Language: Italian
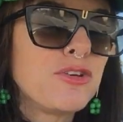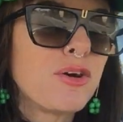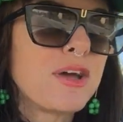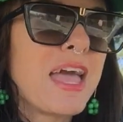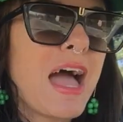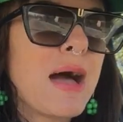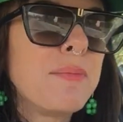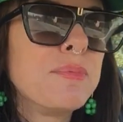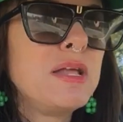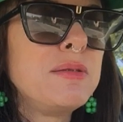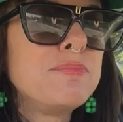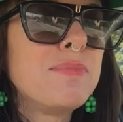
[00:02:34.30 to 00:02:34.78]

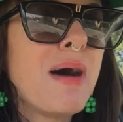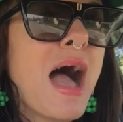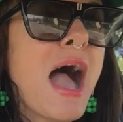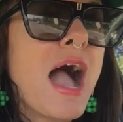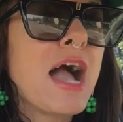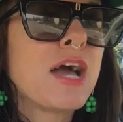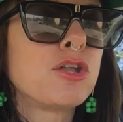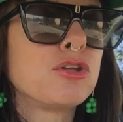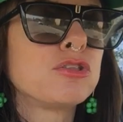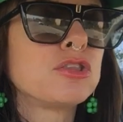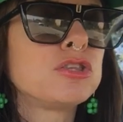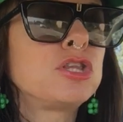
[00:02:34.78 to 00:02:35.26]
chiami il
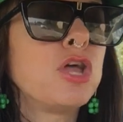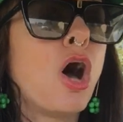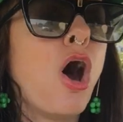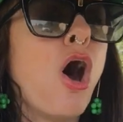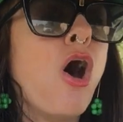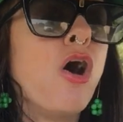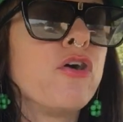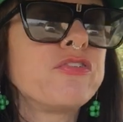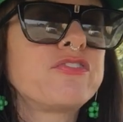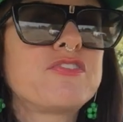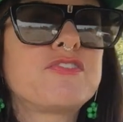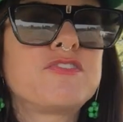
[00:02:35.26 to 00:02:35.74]
magro
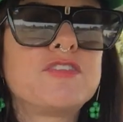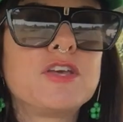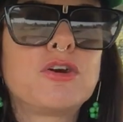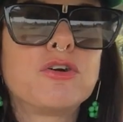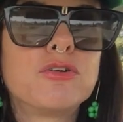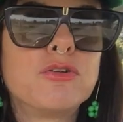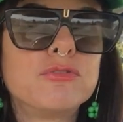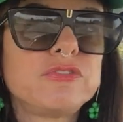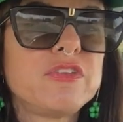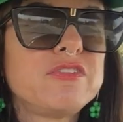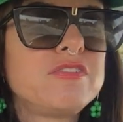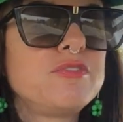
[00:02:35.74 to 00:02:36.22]

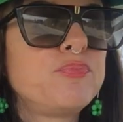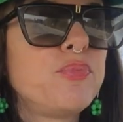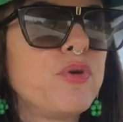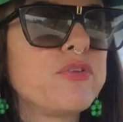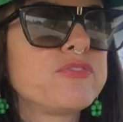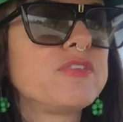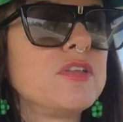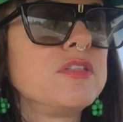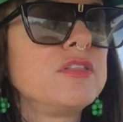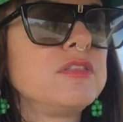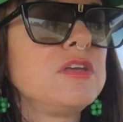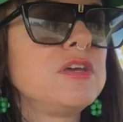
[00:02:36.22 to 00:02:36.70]
tossico non ti si può
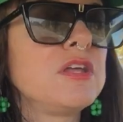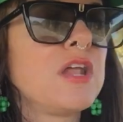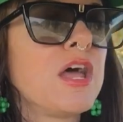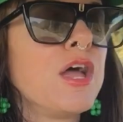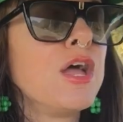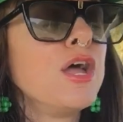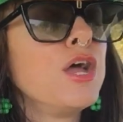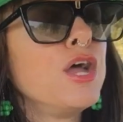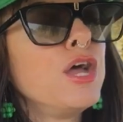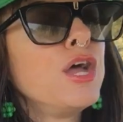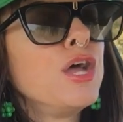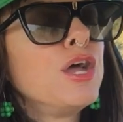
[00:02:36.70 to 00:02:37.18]
sentire
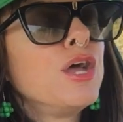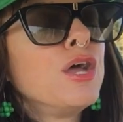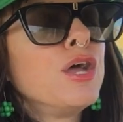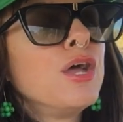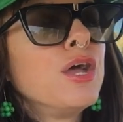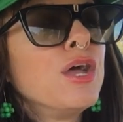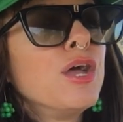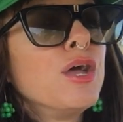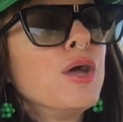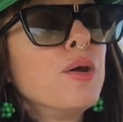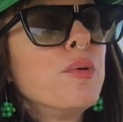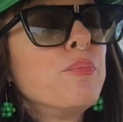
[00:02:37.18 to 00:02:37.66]

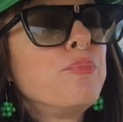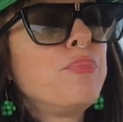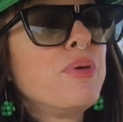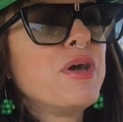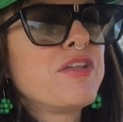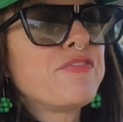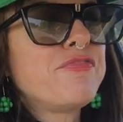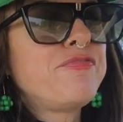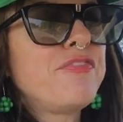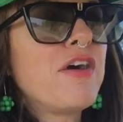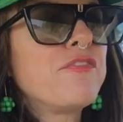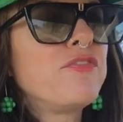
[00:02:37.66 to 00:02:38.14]

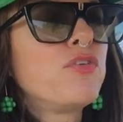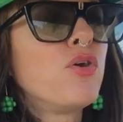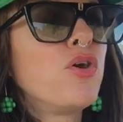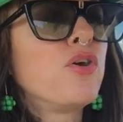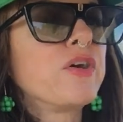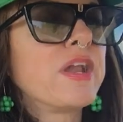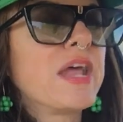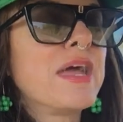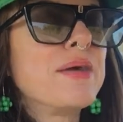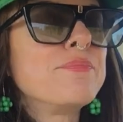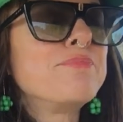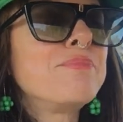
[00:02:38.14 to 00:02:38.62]
per
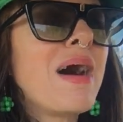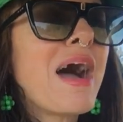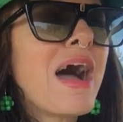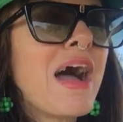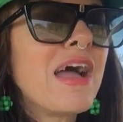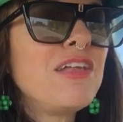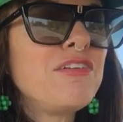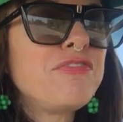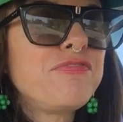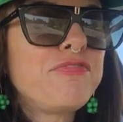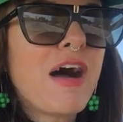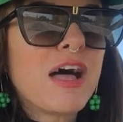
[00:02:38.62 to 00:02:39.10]
favore,
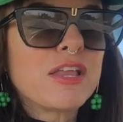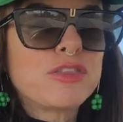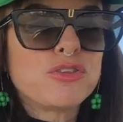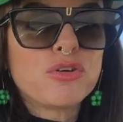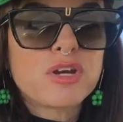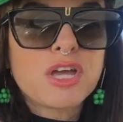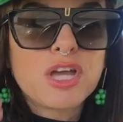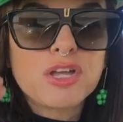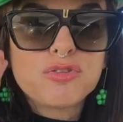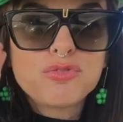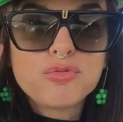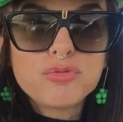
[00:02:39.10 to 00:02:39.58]
ma il
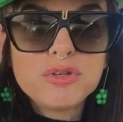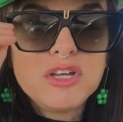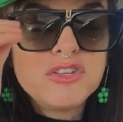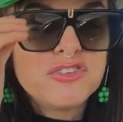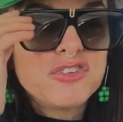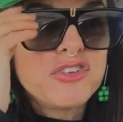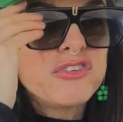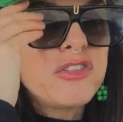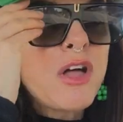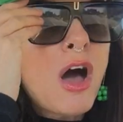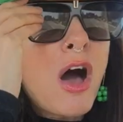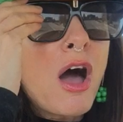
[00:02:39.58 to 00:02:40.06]
fatto che tu
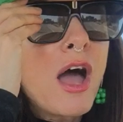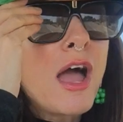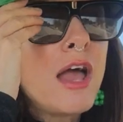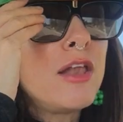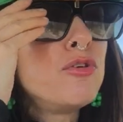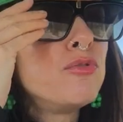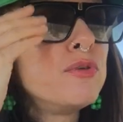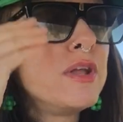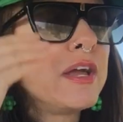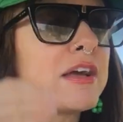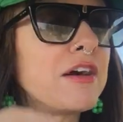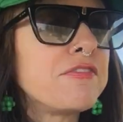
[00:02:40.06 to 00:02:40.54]
dici, no, è
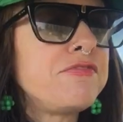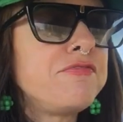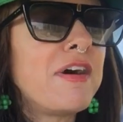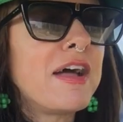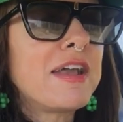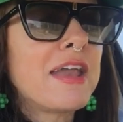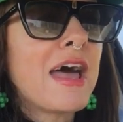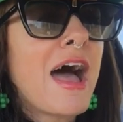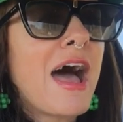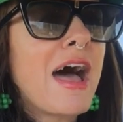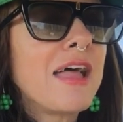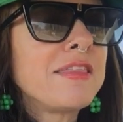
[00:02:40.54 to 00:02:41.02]
l'unica
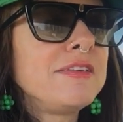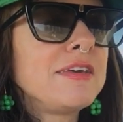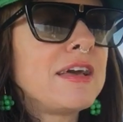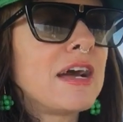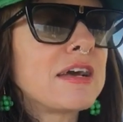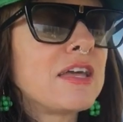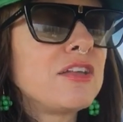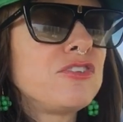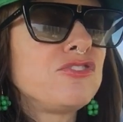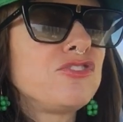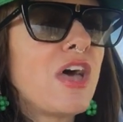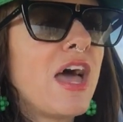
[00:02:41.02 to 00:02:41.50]
fanatica
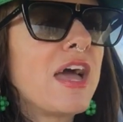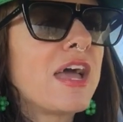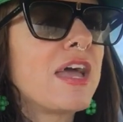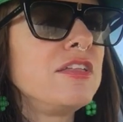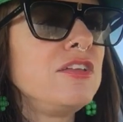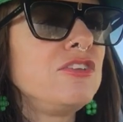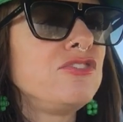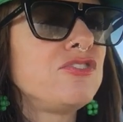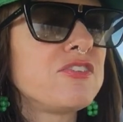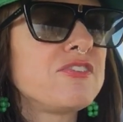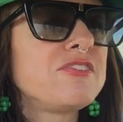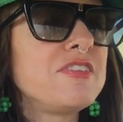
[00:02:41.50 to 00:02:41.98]
che c'è che
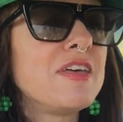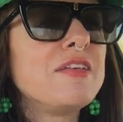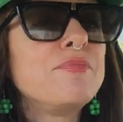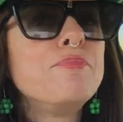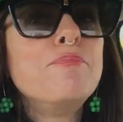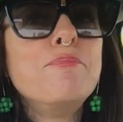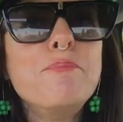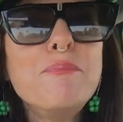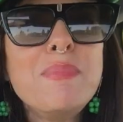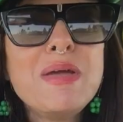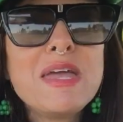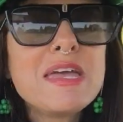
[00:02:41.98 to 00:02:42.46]
dice se
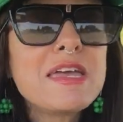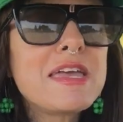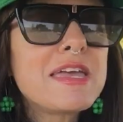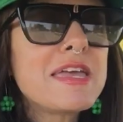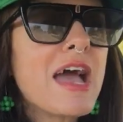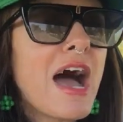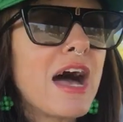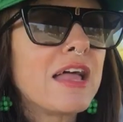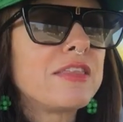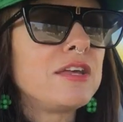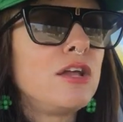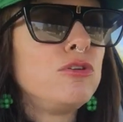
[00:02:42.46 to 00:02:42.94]

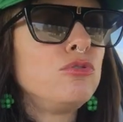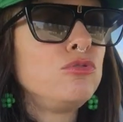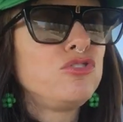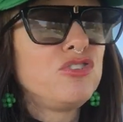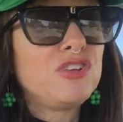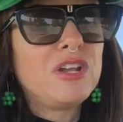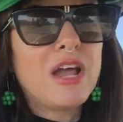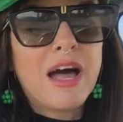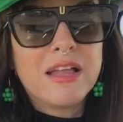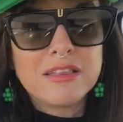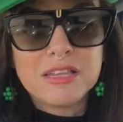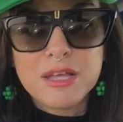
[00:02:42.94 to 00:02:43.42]
minchiate
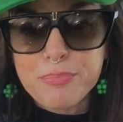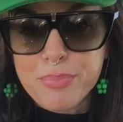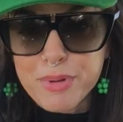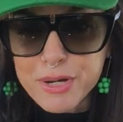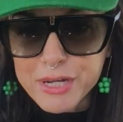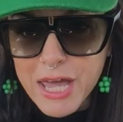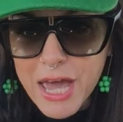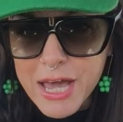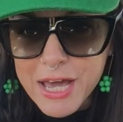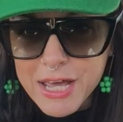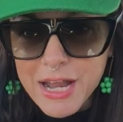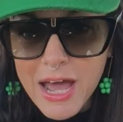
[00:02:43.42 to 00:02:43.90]
allucinanti
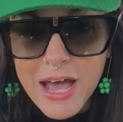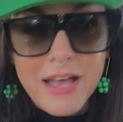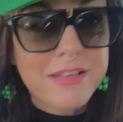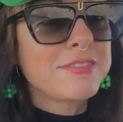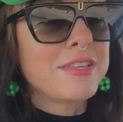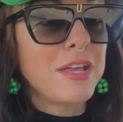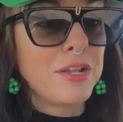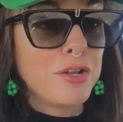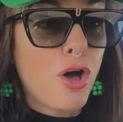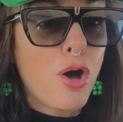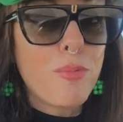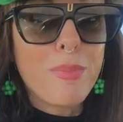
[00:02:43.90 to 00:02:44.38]
perché è
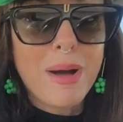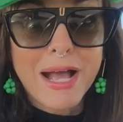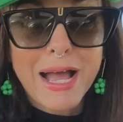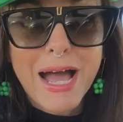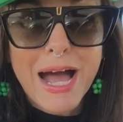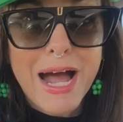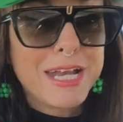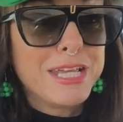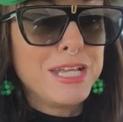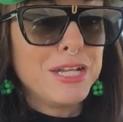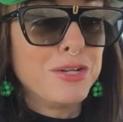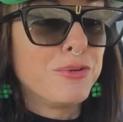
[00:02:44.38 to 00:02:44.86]
grassa, no,
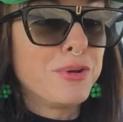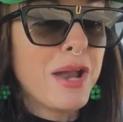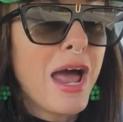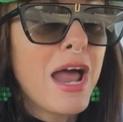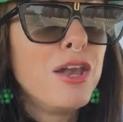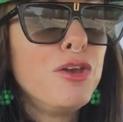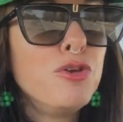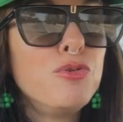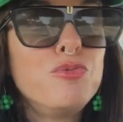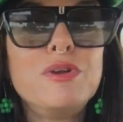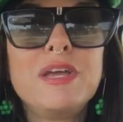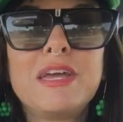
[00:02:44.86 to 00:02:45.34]
magari non
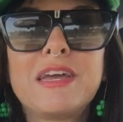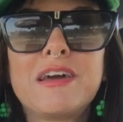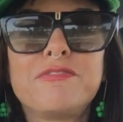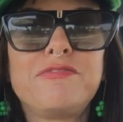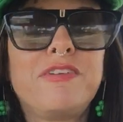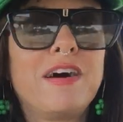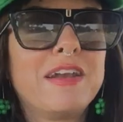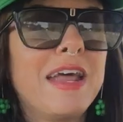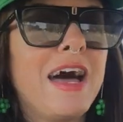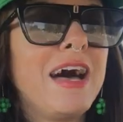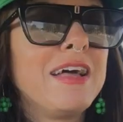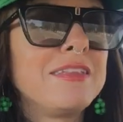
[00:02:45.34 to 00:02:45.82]
è l'unica
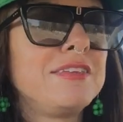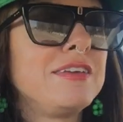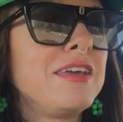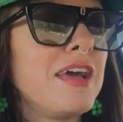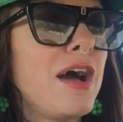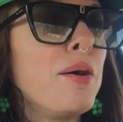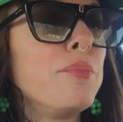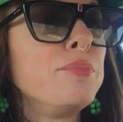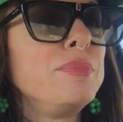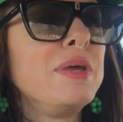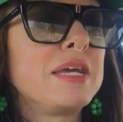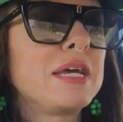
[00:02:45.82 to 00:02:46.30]

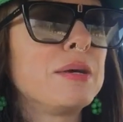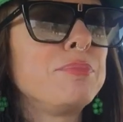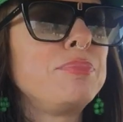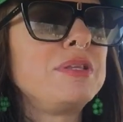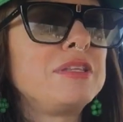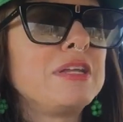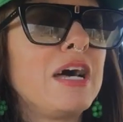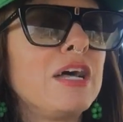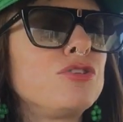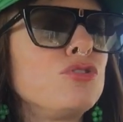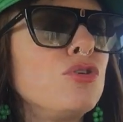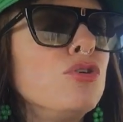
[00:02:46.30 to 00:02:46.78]
fanatica, mi è
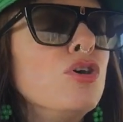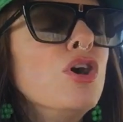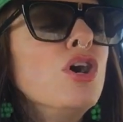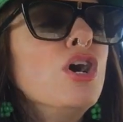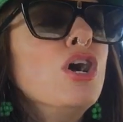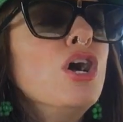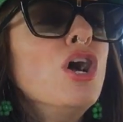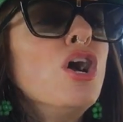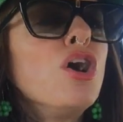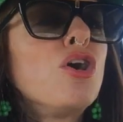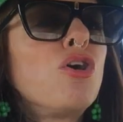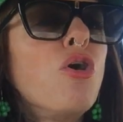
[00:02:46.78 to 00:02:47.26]
capitato
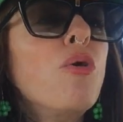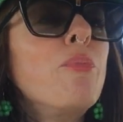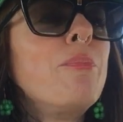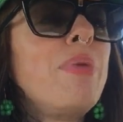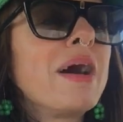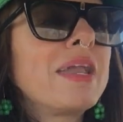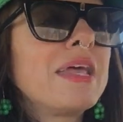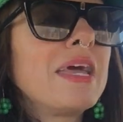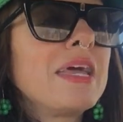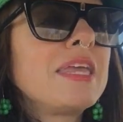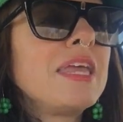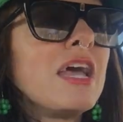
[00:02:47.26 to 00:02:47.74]
con
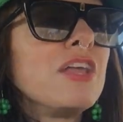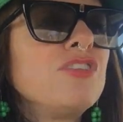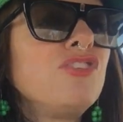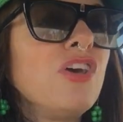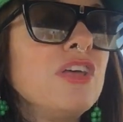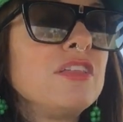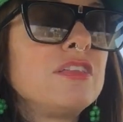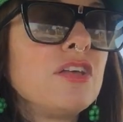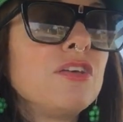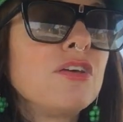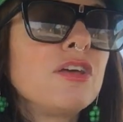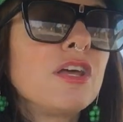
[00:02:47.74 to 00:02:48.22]
parecchia
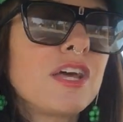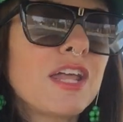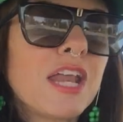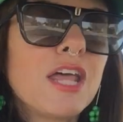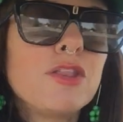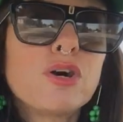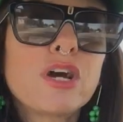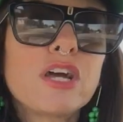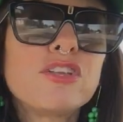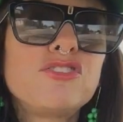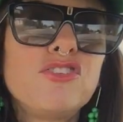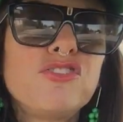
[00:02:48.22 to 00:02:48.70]
gente,
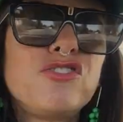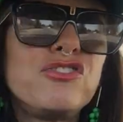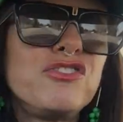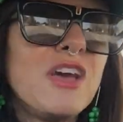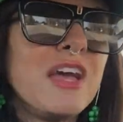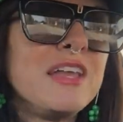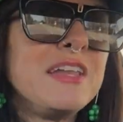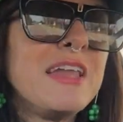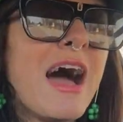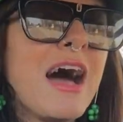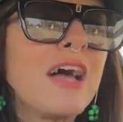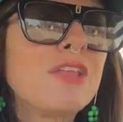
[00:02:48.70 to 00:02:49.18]
credo che ci
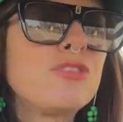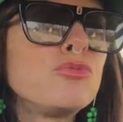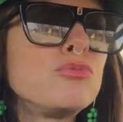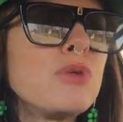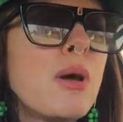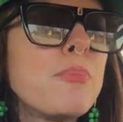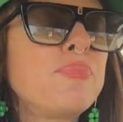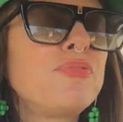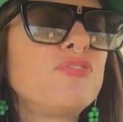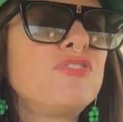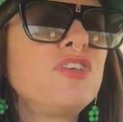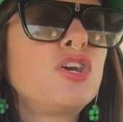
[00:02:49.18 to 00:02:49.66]
sia in atto
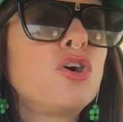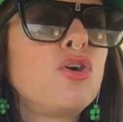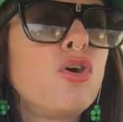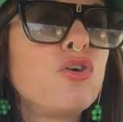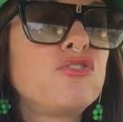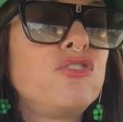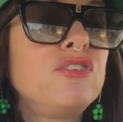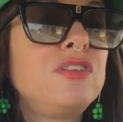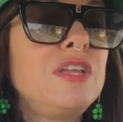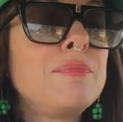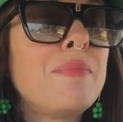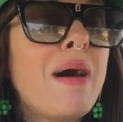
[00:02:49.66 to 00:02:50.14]
una
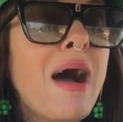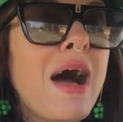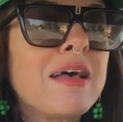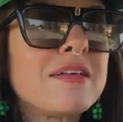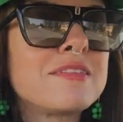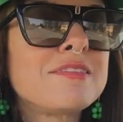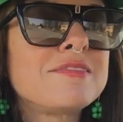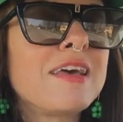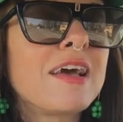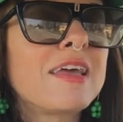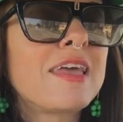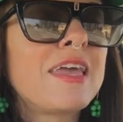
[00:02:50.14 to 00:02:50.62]
psicosi di
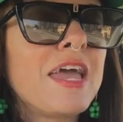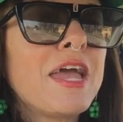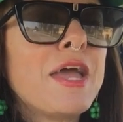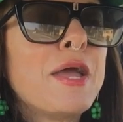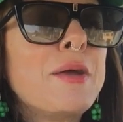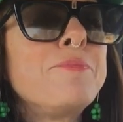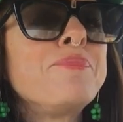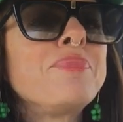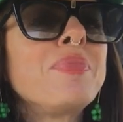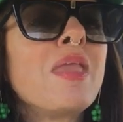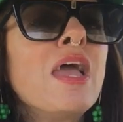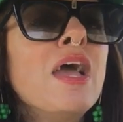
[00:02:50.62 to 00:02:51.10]
massa
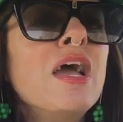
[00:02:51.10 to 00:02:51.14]
che